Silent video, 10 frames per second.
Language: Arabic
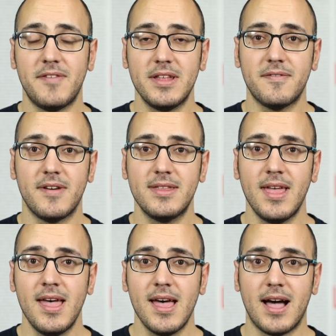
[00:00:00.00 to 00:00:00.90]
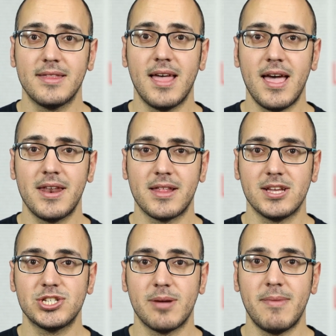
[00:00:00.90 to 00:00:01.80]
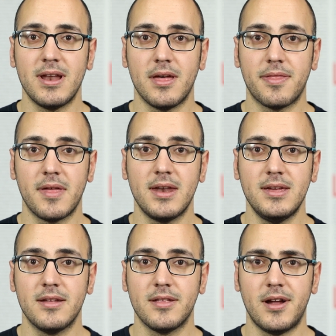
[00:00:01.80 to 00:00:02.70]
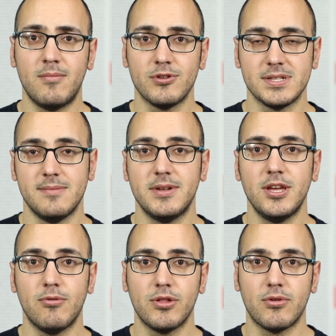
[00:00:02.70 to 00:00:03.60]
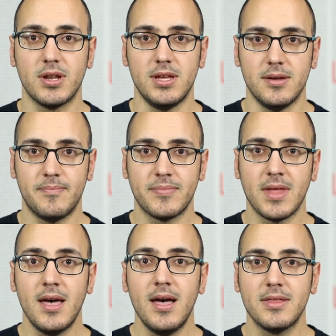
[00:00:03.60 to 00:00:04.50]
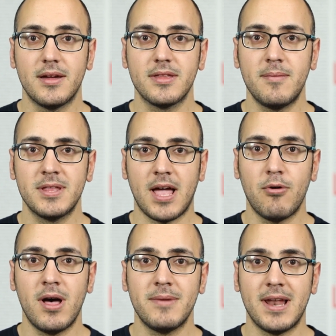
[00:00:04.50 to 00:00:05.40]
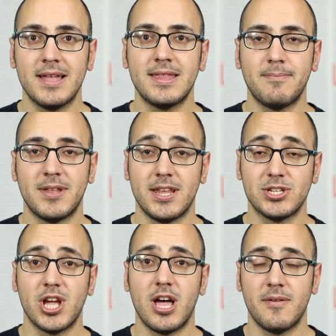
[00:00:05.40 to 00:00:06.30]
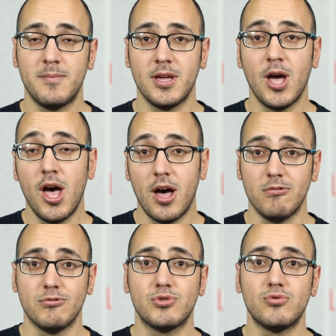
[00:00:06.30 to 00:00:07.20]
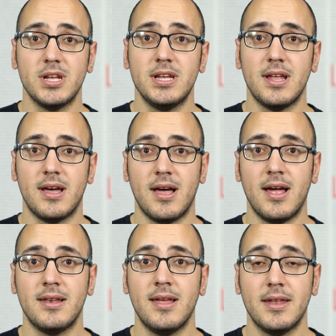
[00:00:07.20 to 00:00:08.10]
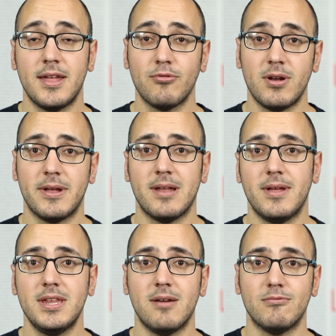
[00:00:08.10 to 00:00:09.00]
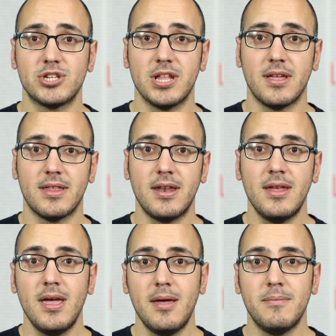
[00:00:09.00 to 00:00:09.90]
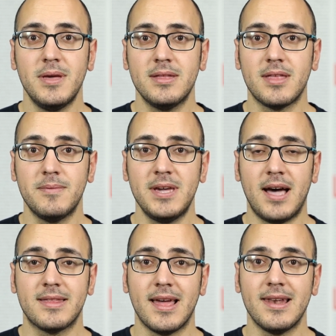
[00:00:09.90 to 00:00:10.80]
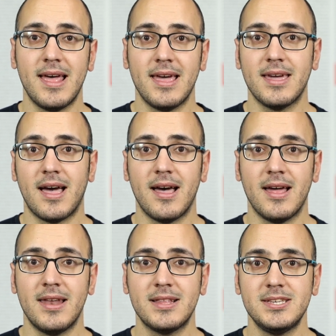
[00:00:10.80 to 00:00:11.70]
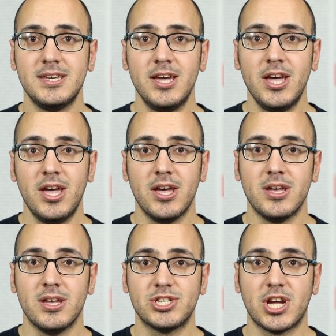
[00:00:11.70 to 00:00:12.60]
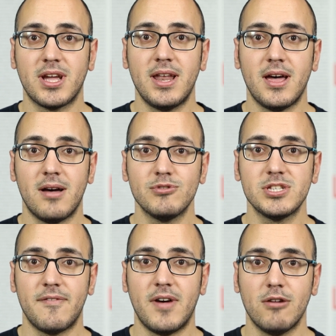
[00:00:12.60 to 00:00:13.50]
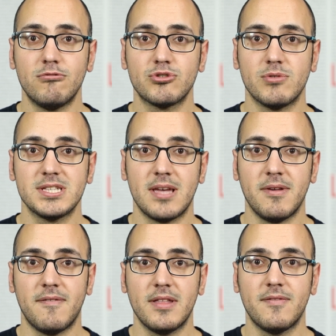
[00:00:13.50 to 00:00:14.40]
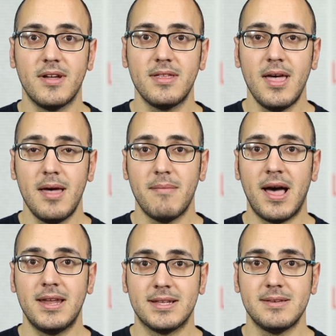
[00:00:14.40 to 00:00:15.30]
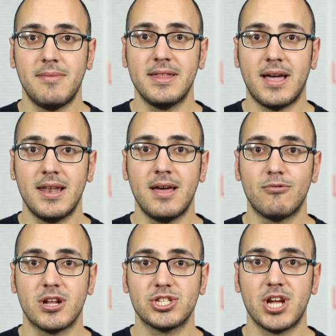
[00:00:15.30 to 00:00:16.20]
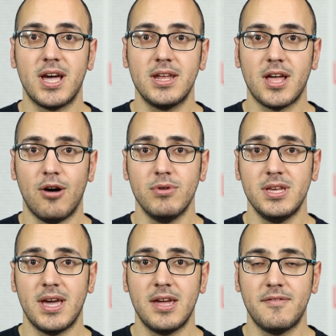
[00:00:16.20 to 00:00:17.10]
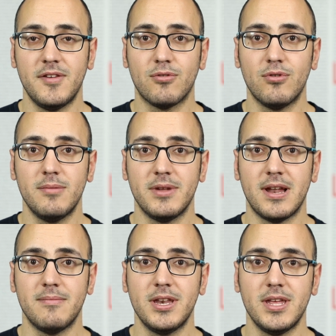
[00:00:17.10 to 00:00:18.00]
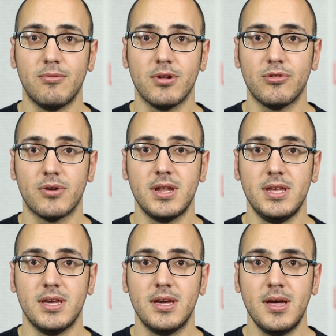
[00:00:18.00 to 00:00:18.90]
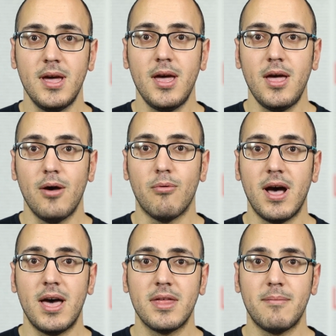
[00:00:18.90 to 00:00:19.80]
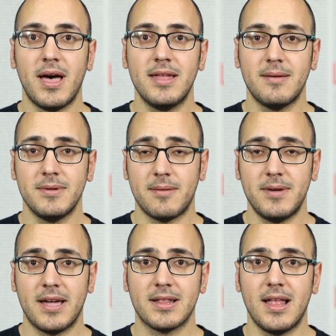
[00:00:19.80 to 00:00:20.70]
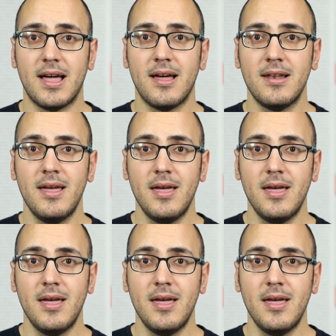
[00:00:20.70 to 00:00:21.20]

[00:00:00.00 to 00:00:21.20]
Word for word: فتفت عن دائرة الشمال الثانية طرابلس المنية والضمنية ترتبط عوامل عدم النجاح بالوصول إلى الندوة البرلمانية مجددا بطبيعة اللائحة التي آه، شكلها مصطفى علوش وسامي فتفت مع الاعتماد على مرشحين قويين في كل من المنية والضمنية وهذا ما أدى بطبيعة الحال